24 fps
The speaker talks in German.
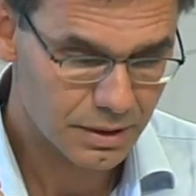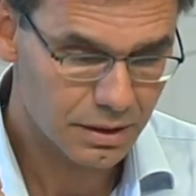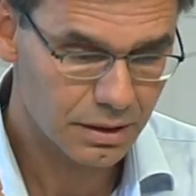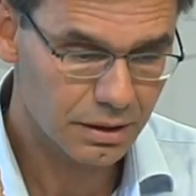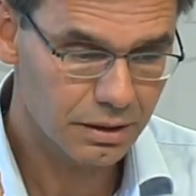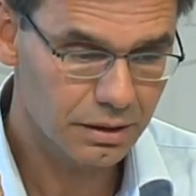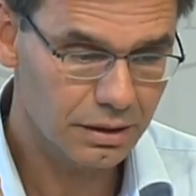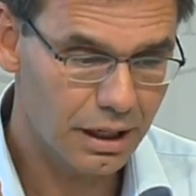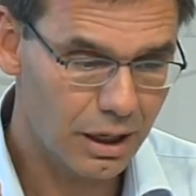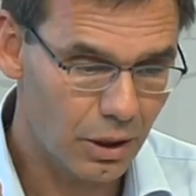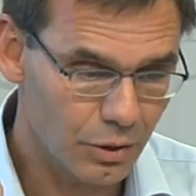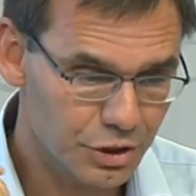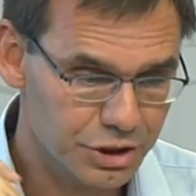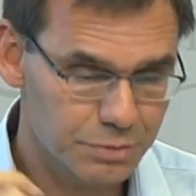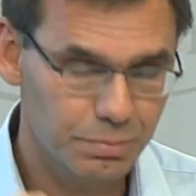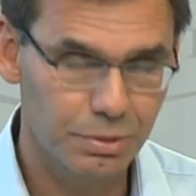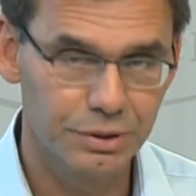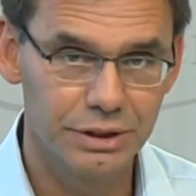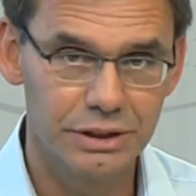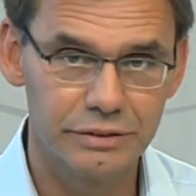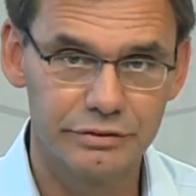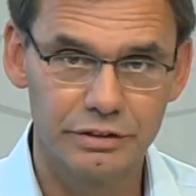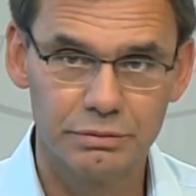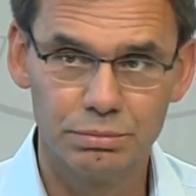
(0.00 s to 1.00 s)
äh,
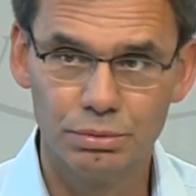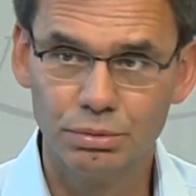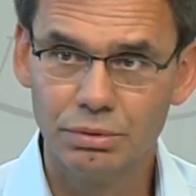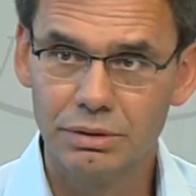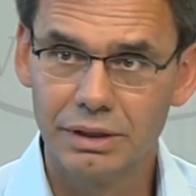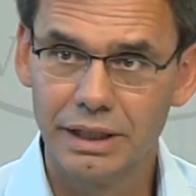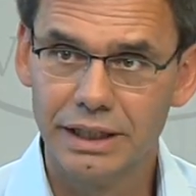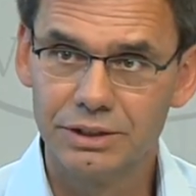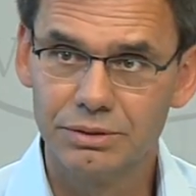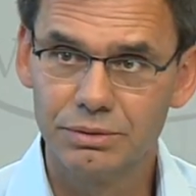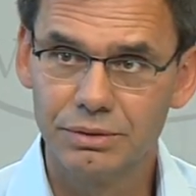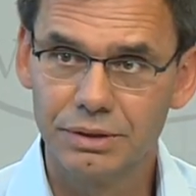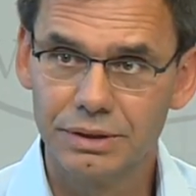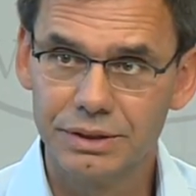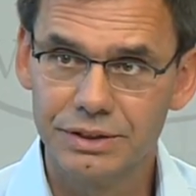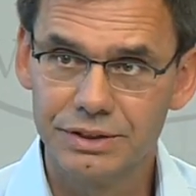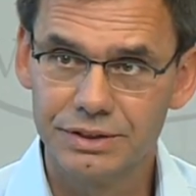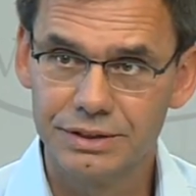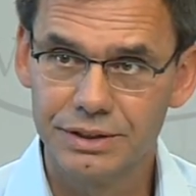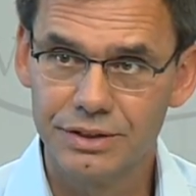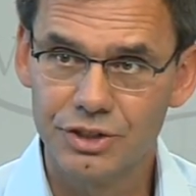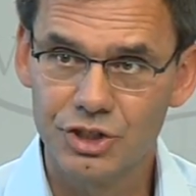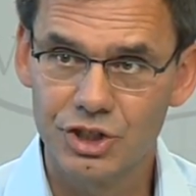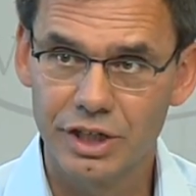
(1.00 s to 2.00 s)
Ausbau der Verbundleitungen
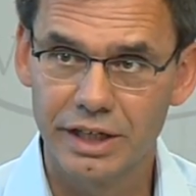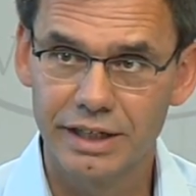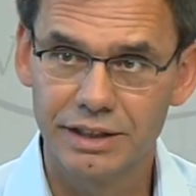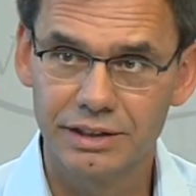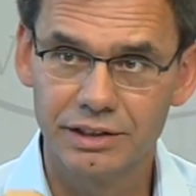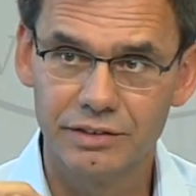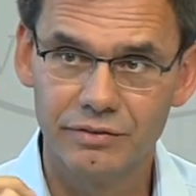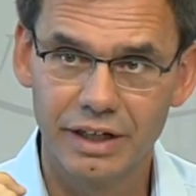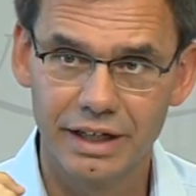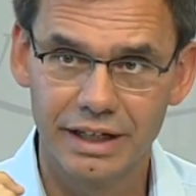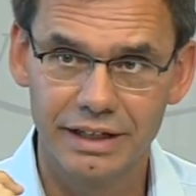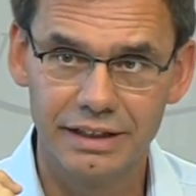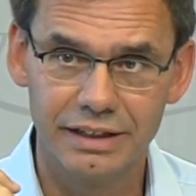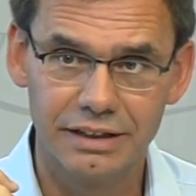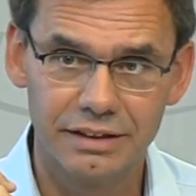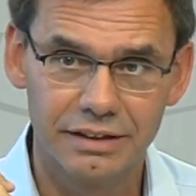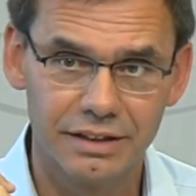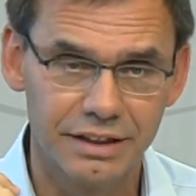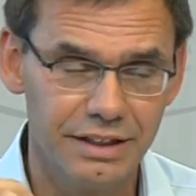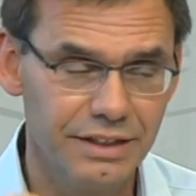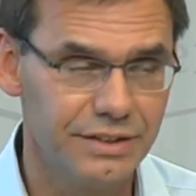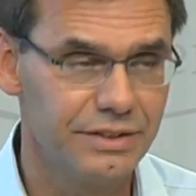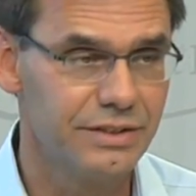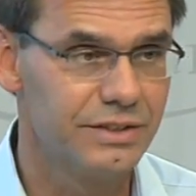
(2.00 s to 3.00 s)
ist entscheidend. Wer eine
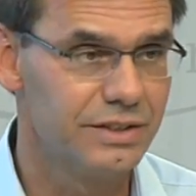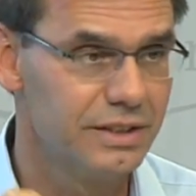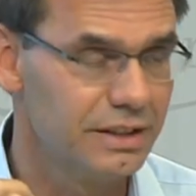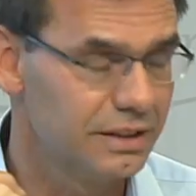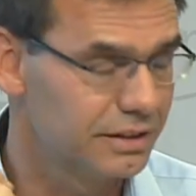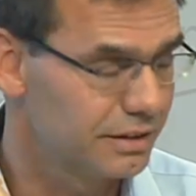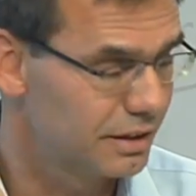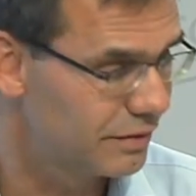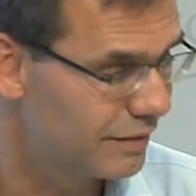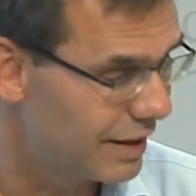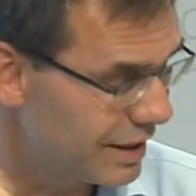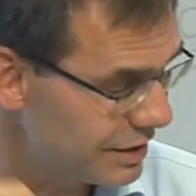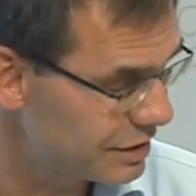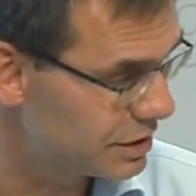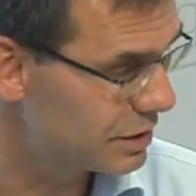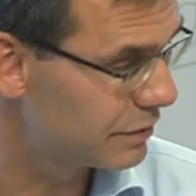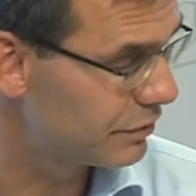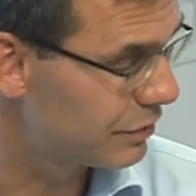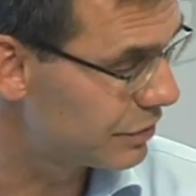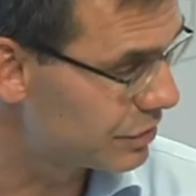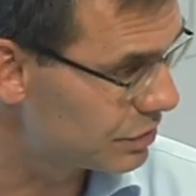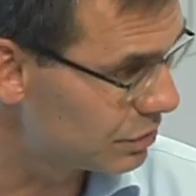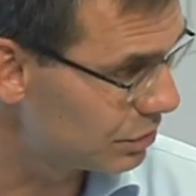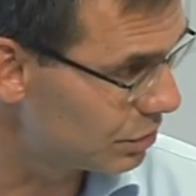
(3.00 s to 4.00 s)
krisensichere
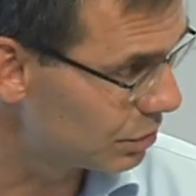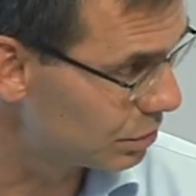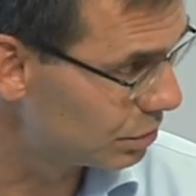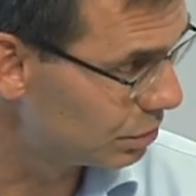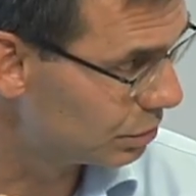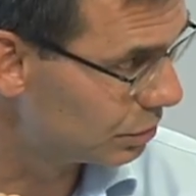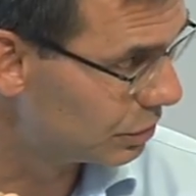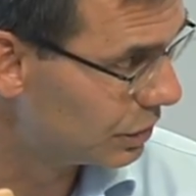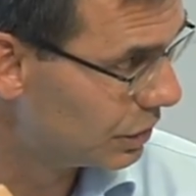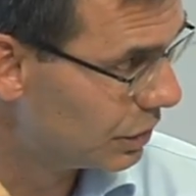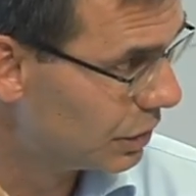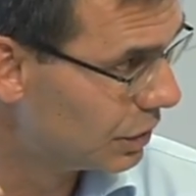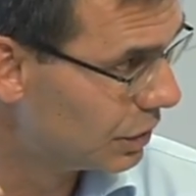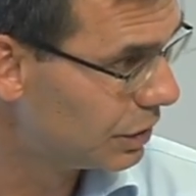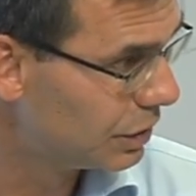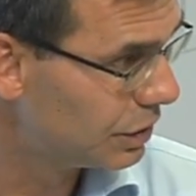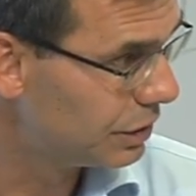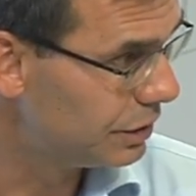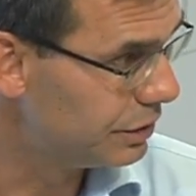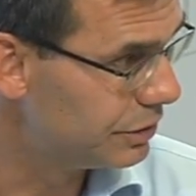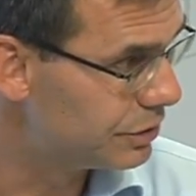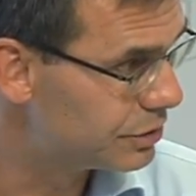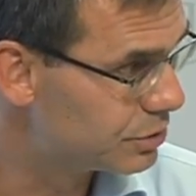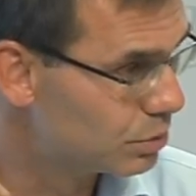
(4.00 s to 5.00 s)
Wasserversorgung
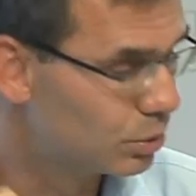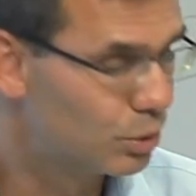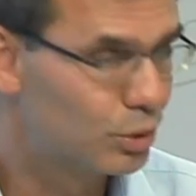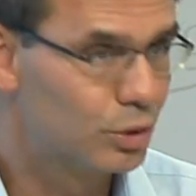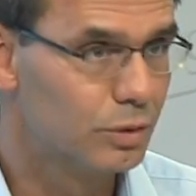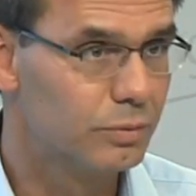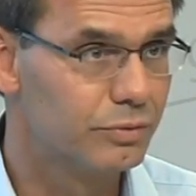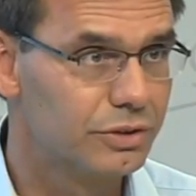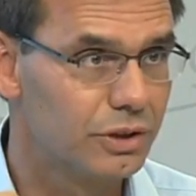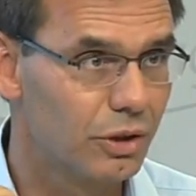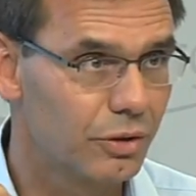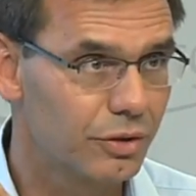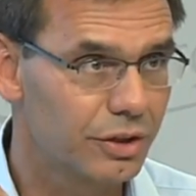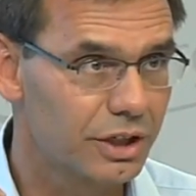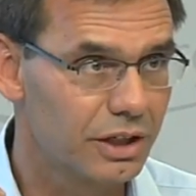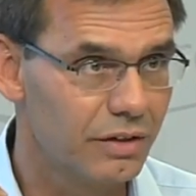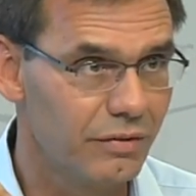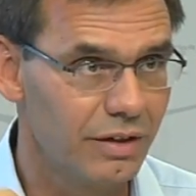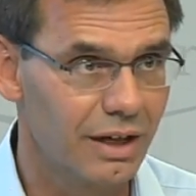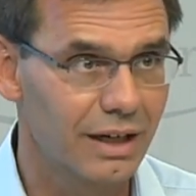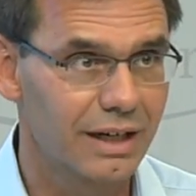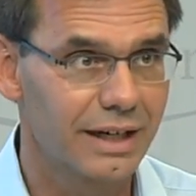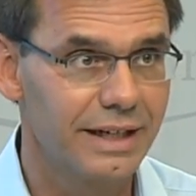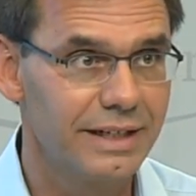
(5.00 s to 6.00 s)
in Zukunft auch
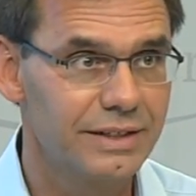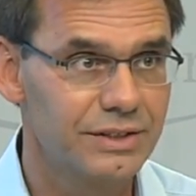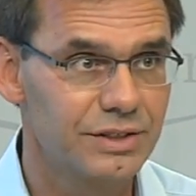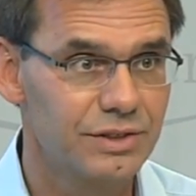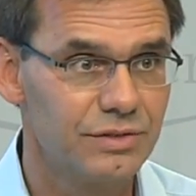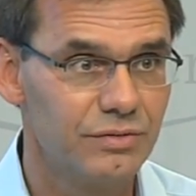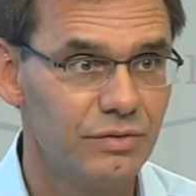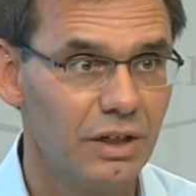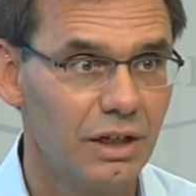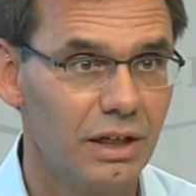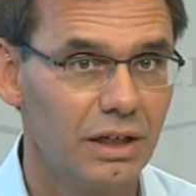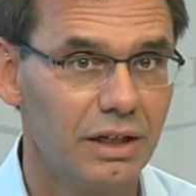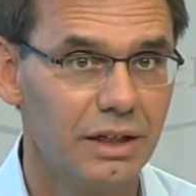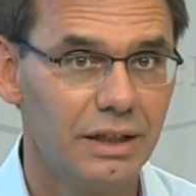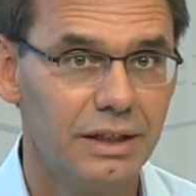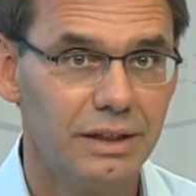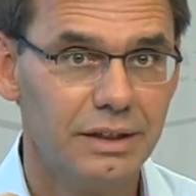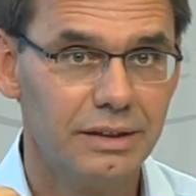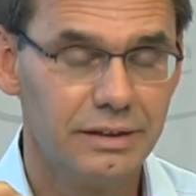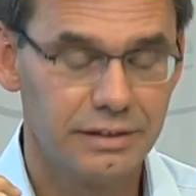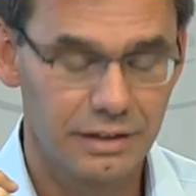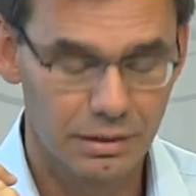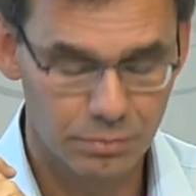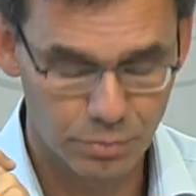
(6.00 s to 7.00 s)
gewährleisten will,
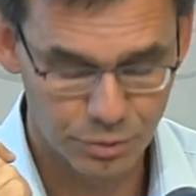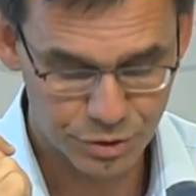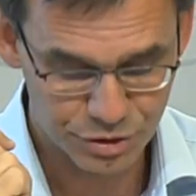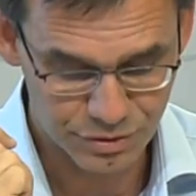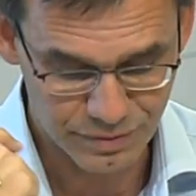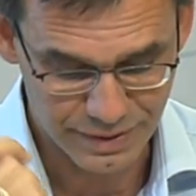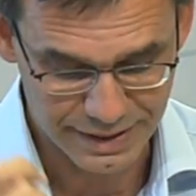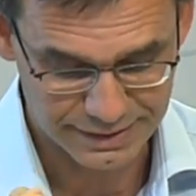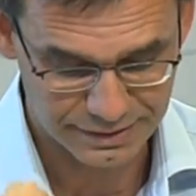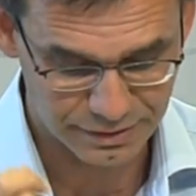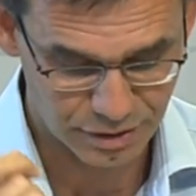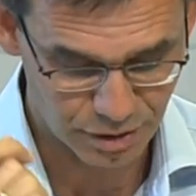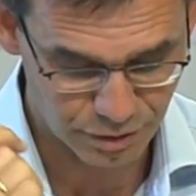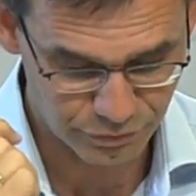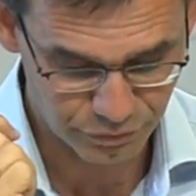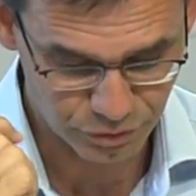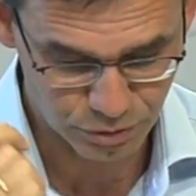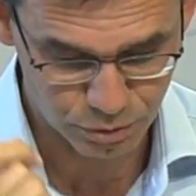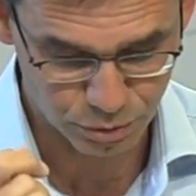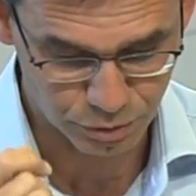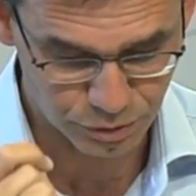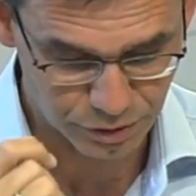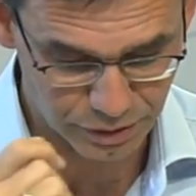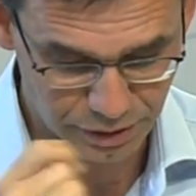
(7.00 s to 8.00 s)
der muss weiter
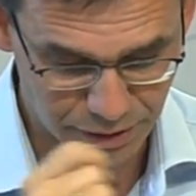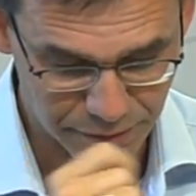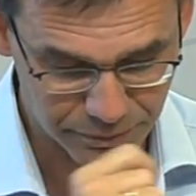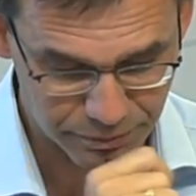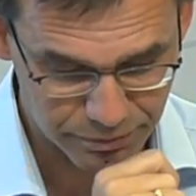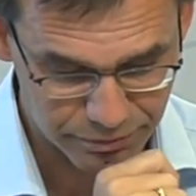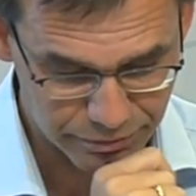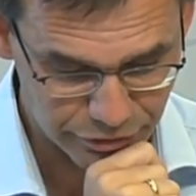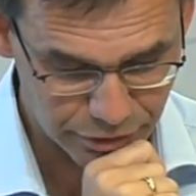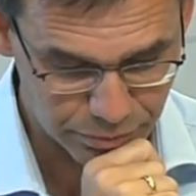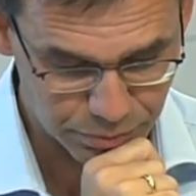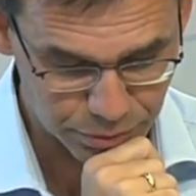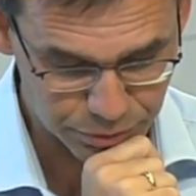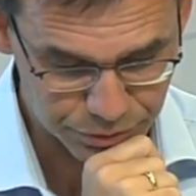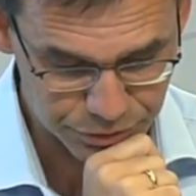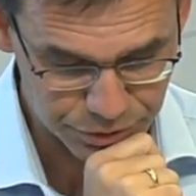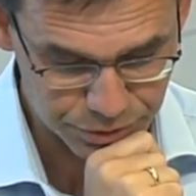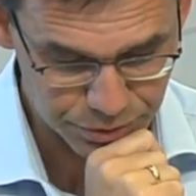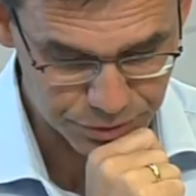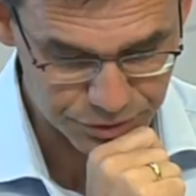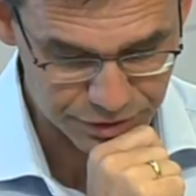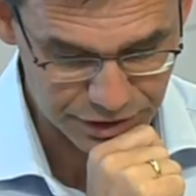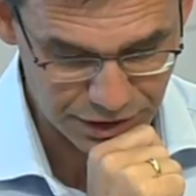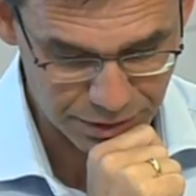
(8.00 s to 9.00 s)
auf gute
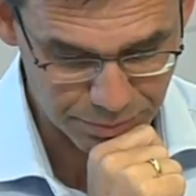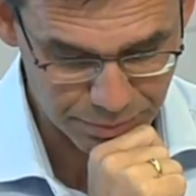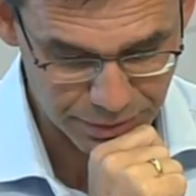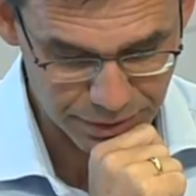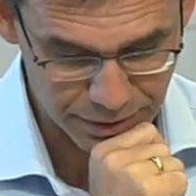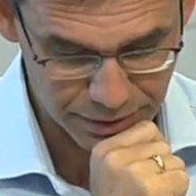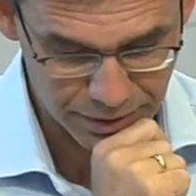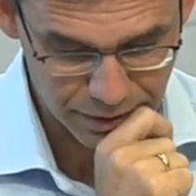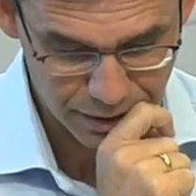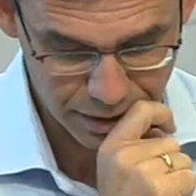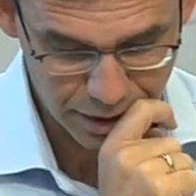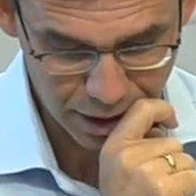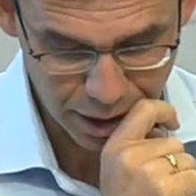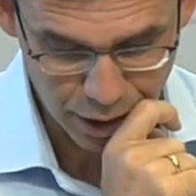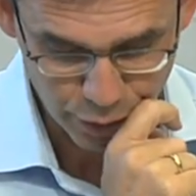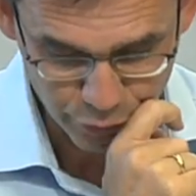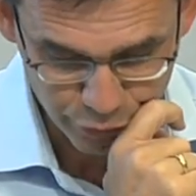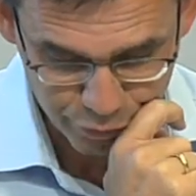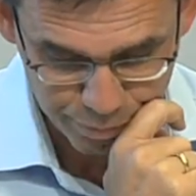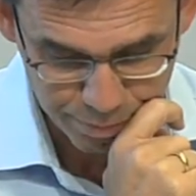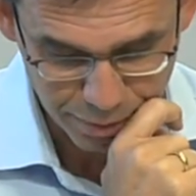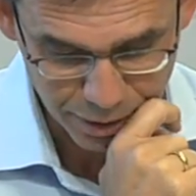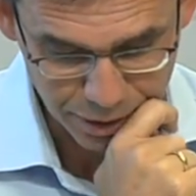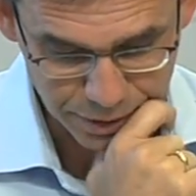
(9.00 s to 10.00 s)
Verbundsysteme
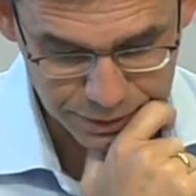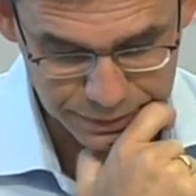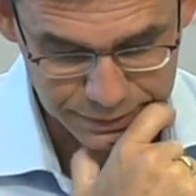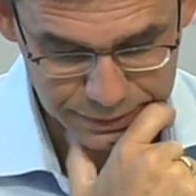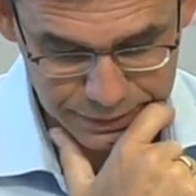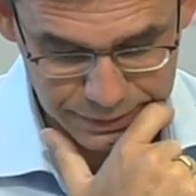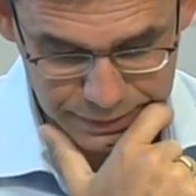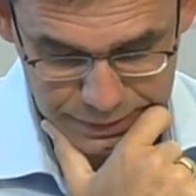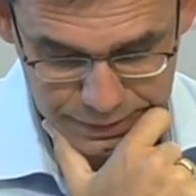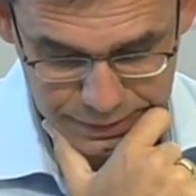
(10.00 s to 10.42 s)
aufbauen.